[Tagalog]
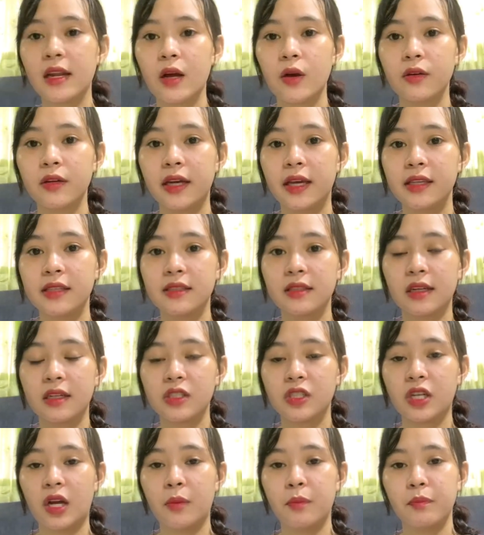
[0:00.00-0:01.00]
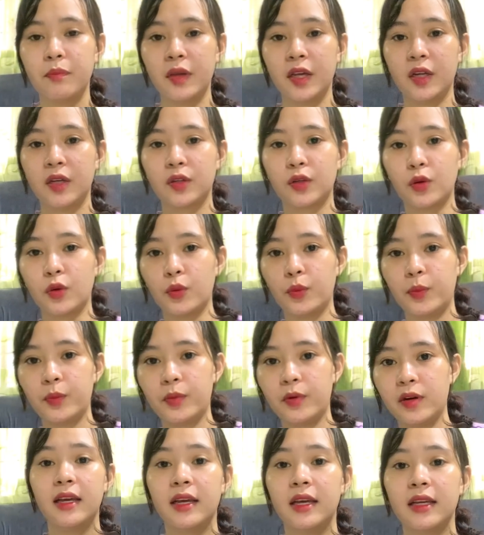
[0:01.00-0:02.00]
ako guys ng jumping rope.
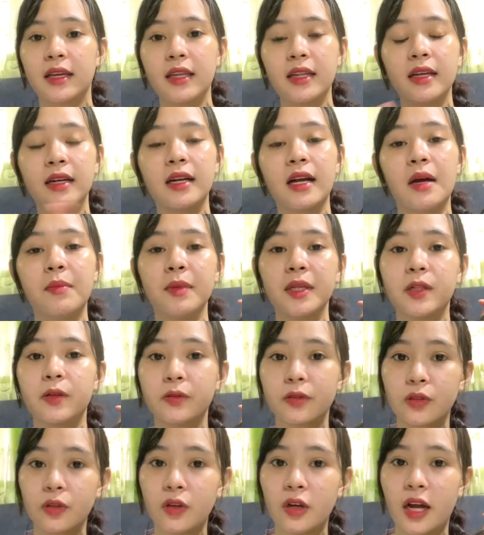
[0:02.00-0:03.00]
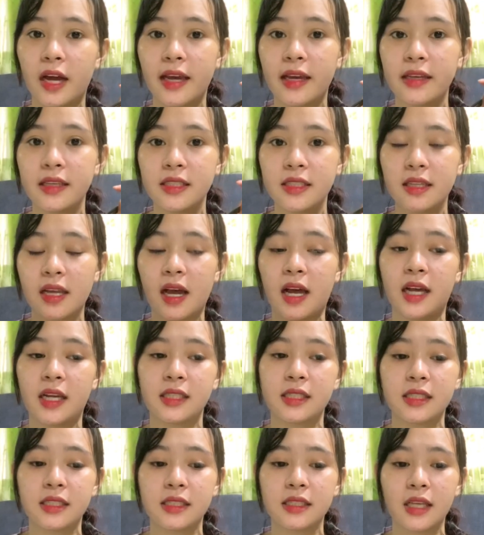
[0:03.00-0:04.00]
Ginagamit ko to guys as
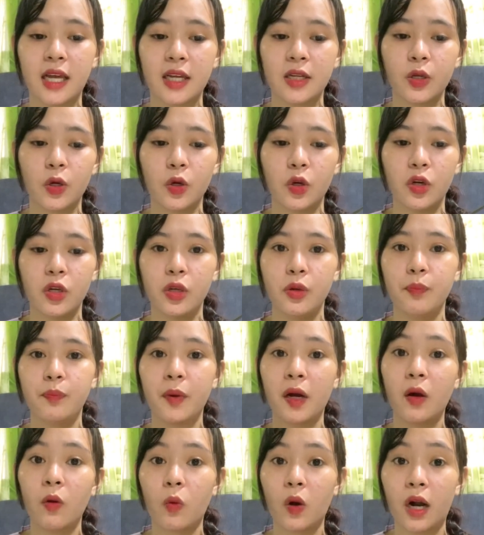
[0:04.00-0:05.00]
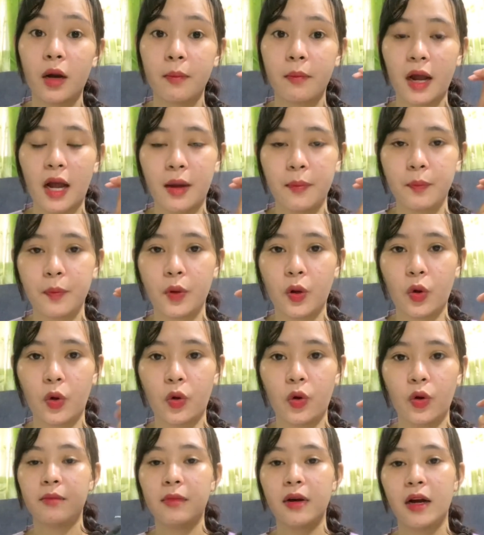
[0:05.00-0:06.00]
ano ko, yung pang warm up
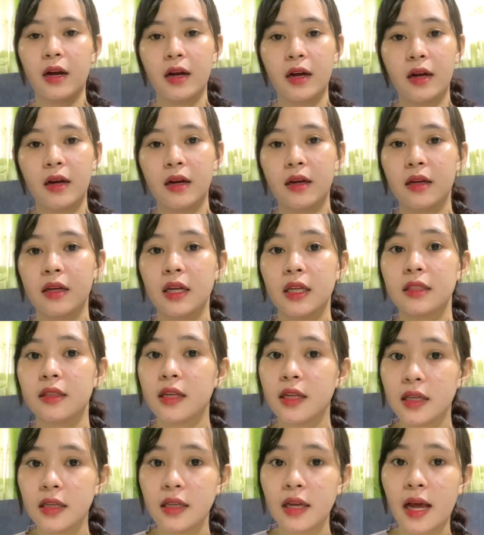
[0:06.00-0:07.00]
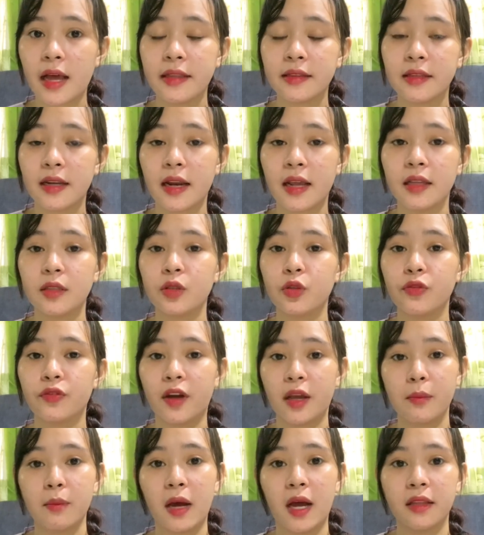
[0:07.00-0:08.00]
ko. Mga 300 to
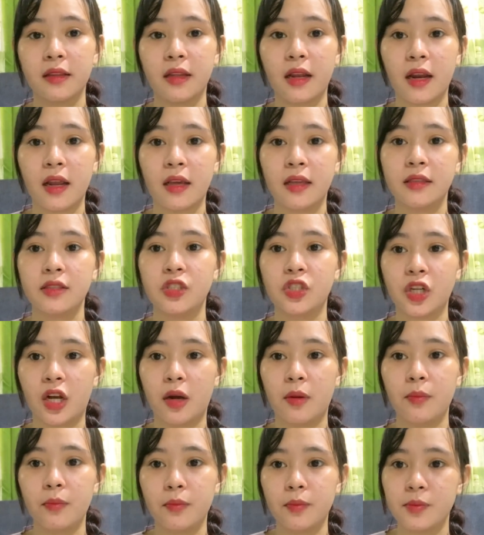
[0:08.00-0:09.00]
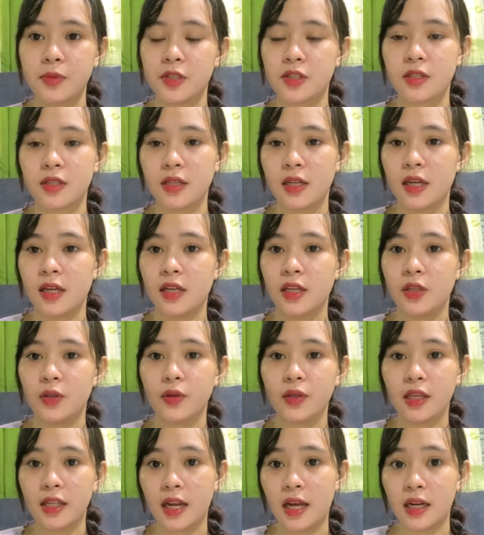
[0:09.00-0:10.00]
500 jumps
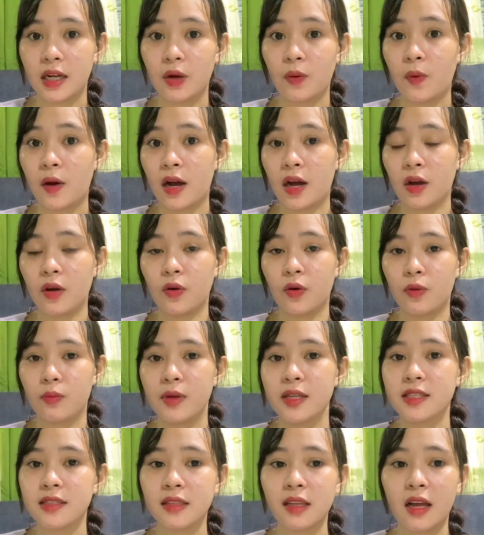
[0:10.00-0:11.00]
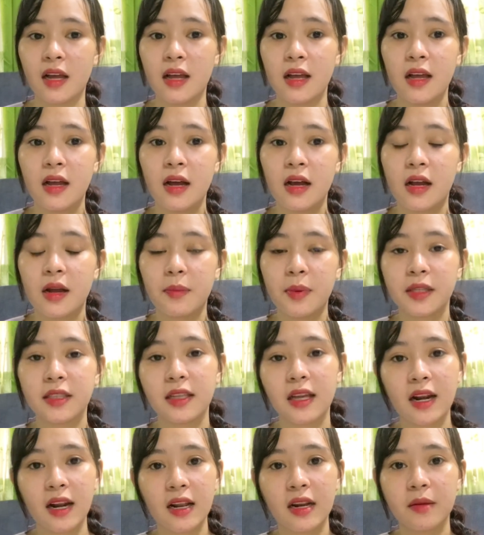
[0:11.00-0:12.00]
yung ginagawa ko. Basta kapag
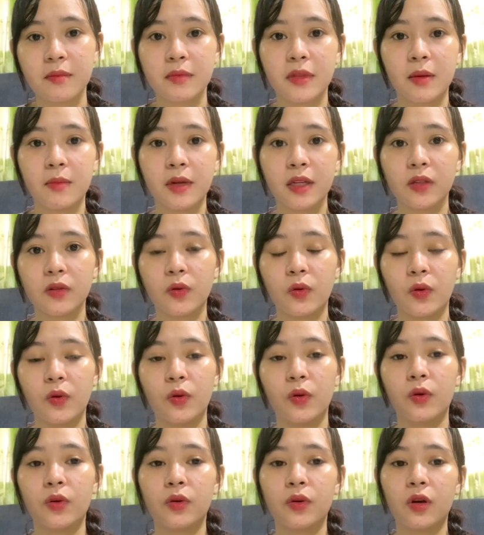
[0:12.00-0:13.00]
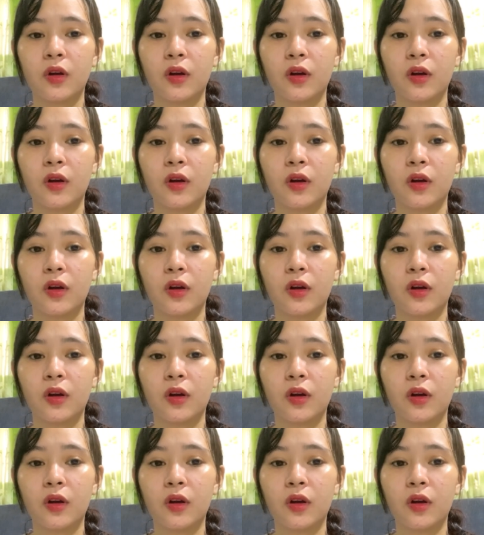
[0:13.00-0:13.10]
nararamdaman kong